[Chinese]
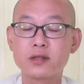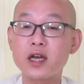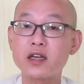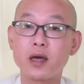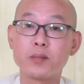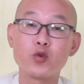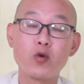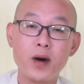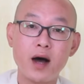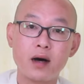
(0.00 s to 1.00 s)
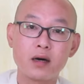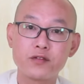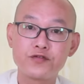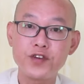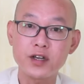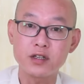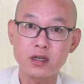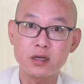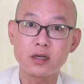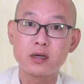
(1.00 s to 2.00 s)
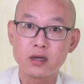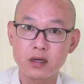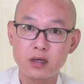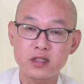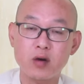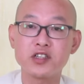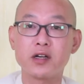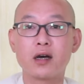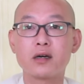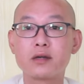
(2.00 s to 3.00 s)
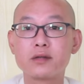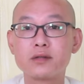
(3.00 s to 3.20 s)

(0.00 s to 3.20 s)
再也不用怕肺热早醒了。